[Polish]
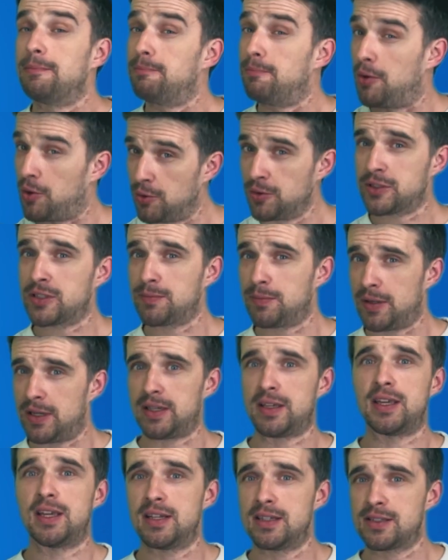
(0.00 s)
Plus po
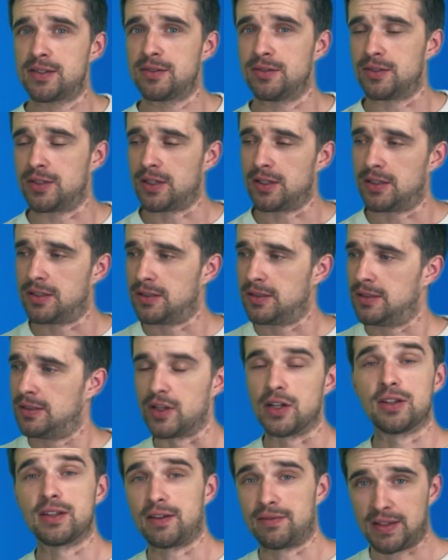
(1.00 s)
angielsku to
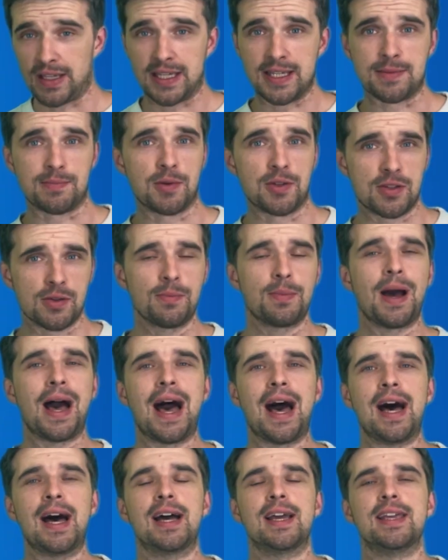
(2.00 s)
wygląda w taki sposób,
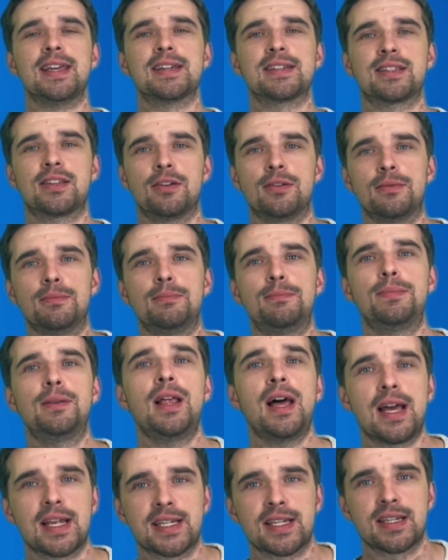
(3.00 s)
a jest to
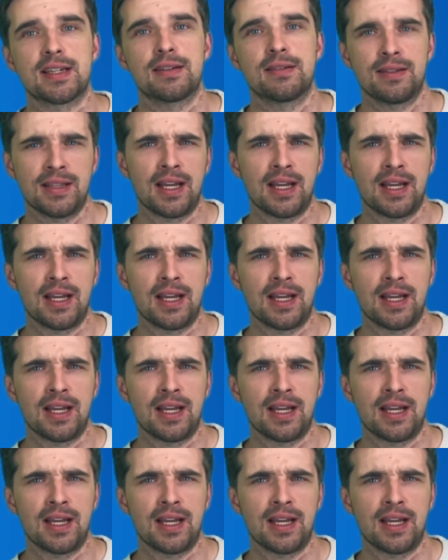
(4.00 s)
plush.